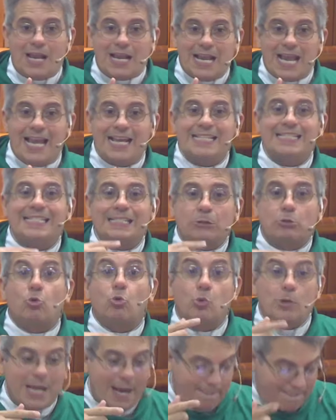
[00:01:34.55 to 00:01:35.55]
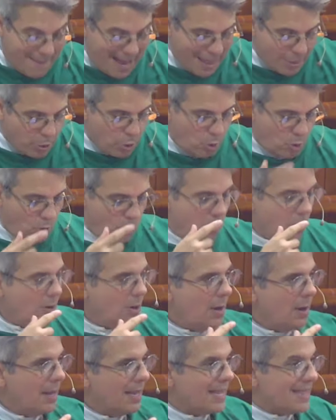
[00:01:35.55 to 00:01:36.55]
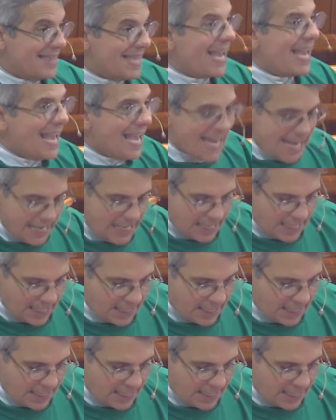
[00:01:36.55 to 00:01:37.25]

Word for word: qué es tu llamado de Él.